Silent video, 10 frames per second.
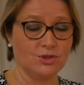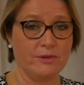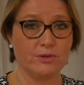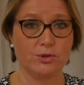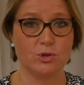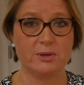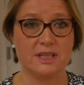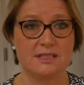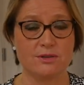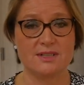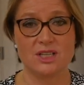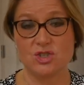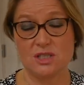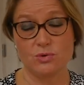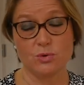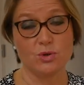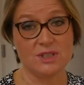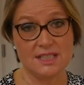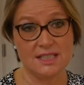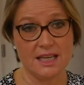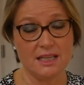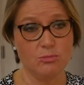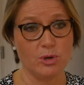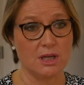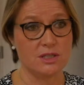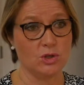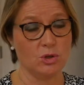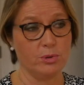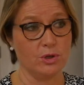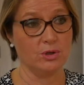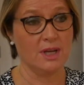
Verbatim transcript: chef d'entreprise dans sa gestion quotidienne. Par exemple,